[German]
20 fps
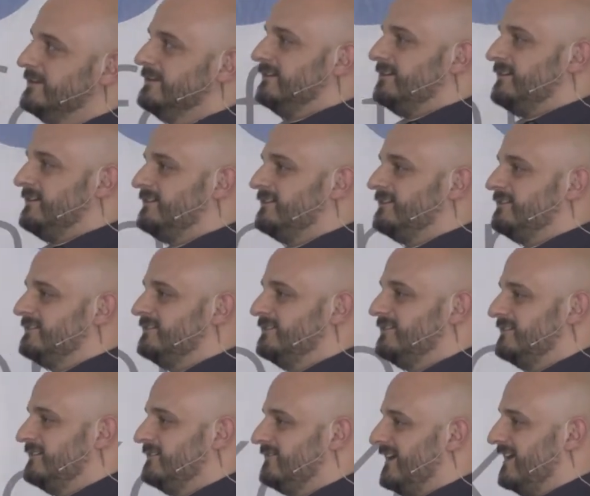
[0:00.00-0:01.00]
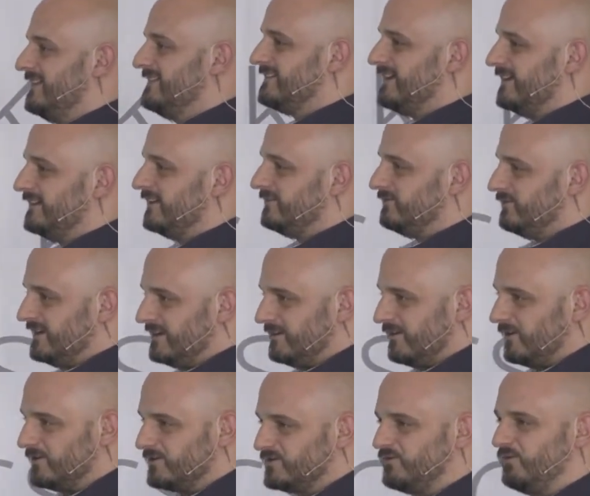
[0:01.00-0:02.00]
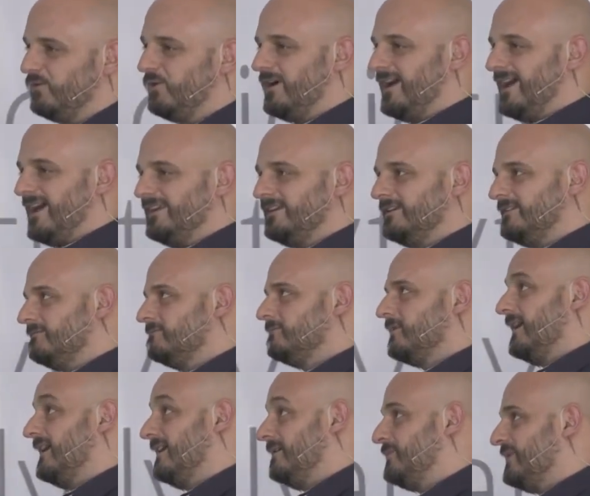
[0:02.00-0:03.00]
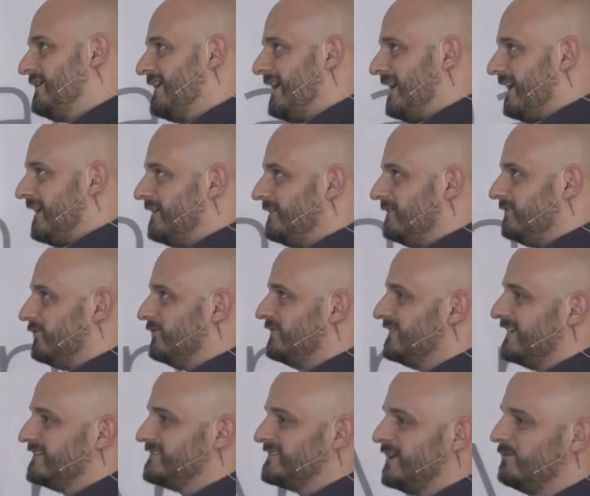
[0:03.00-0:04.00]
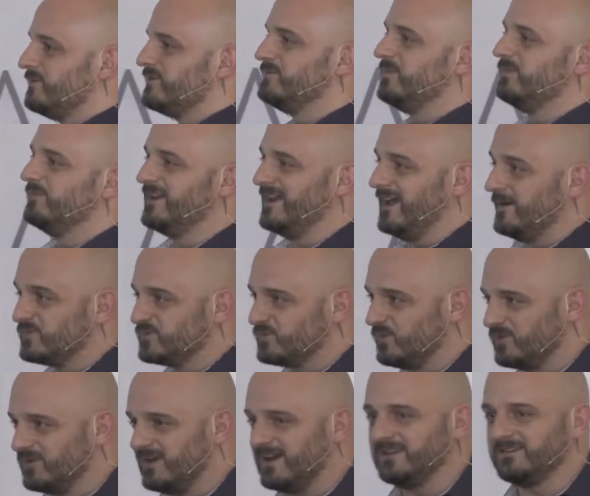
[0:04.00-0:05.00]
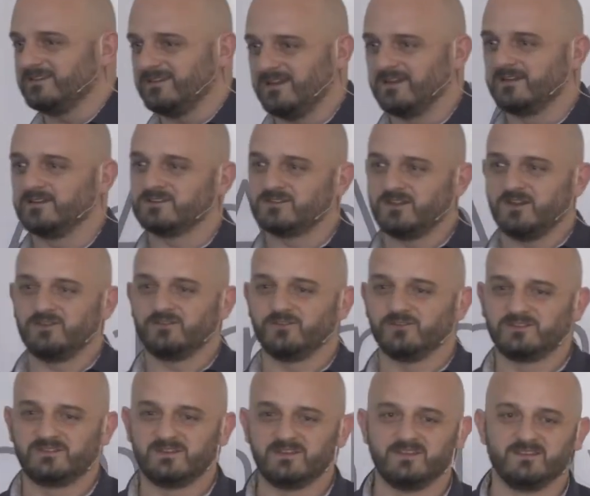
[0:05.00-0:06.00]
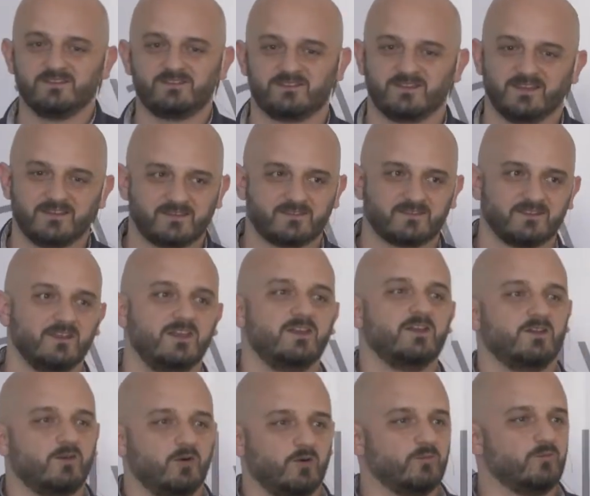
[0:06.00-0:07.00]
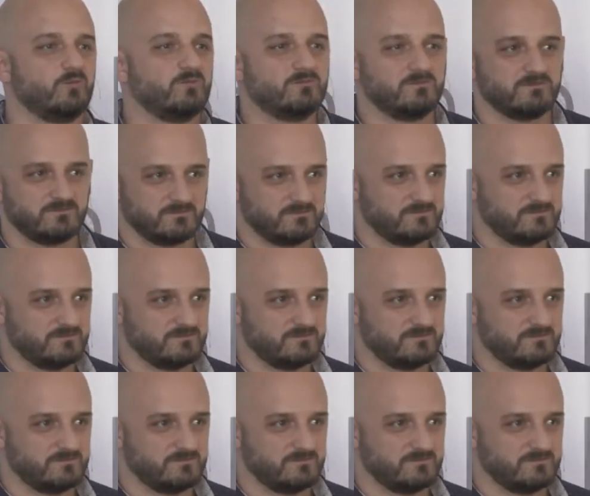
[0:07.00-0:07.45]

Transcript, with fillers: äh, wir hatten ja einen Relaunch vor eineinhalb Jahren und jetzt habe ich mir meine Absprungrate angeschaut und die ist jetzt um